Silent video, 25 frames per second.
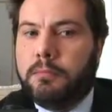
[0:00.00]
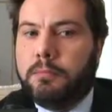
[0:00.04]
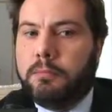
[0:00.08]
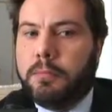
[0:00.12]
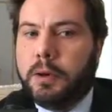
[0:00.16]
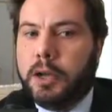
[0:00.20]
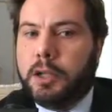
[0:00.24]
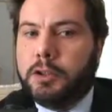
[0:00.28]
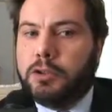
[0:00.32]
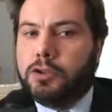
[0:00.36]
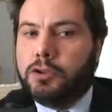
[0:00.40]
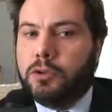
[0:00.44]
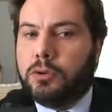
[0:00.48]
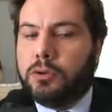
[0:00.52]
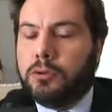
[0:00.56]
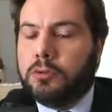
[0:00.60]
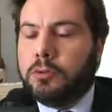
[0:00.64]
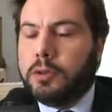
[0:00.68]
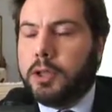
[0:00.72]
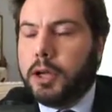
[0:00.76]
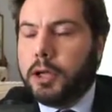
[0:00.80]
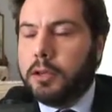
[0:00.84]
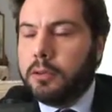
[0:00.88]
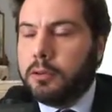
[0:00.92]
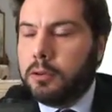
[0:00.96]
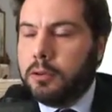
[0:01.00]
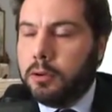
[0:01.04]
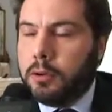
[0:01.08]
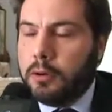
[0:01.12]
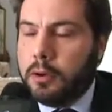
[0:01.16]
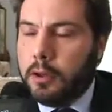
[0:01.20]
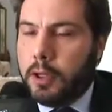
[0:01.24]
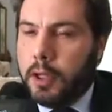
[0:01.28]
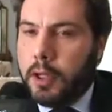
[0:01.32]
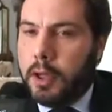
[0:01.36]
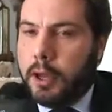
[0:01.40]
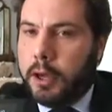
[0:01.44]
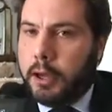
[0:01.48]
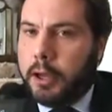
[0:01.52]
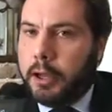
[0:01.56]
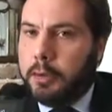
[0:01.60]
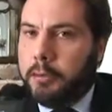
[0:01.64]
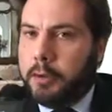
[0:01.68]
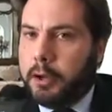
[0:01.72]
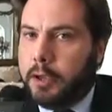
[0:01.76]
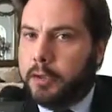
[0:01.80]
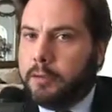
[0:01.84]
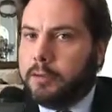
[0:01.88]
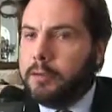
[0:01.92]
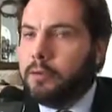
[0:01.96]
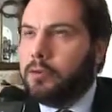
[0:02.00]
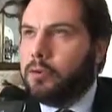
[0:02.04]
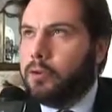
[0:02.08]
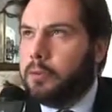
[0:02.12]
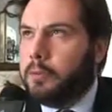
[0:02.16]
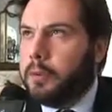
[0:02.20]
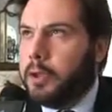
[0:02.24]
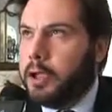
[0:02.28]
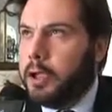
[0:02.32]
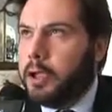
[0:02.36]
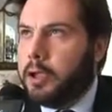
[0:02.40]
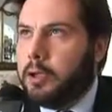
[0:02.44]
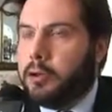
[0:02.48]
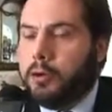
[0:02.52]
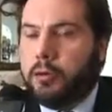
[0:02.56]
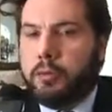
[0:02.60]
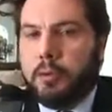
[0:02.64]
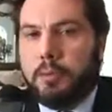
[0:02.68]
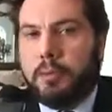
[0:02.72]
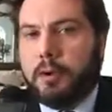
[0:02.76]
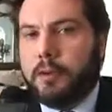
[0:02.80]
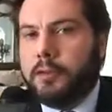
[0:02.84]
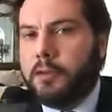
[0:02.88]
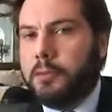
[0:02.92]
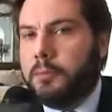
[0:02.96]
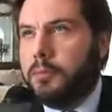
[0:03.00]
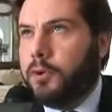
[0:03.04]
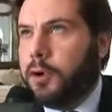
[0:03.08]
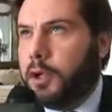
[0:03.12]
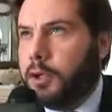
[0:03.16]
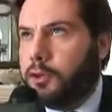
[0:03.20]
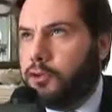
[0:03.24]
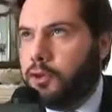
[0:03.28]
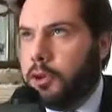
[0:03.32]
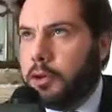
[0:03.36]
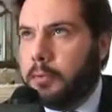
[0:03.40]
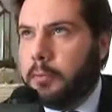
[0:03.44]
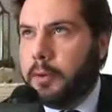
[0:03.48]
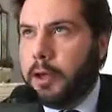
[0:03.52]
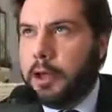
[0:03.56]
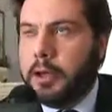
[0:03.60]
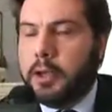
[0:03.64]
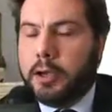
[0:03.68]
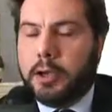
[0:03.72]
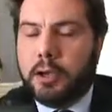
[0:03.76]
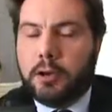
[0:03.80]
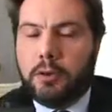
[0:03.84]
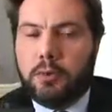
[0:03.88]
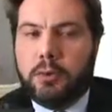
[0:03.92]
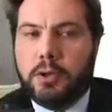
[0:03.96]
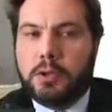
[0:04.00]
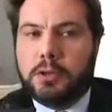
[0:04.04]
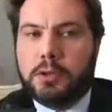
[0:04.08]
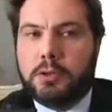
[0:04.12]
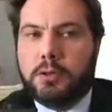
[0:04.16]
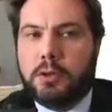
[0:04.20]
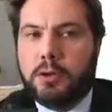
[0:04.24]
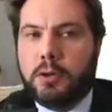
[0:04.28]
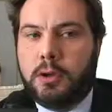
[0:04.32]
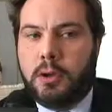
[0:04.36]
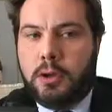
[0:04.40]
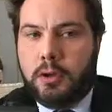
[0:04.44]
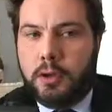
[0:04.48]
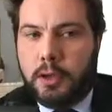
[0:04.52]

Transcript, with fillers: penso non tanto ai paesi europei come per esempio la Germania che in questo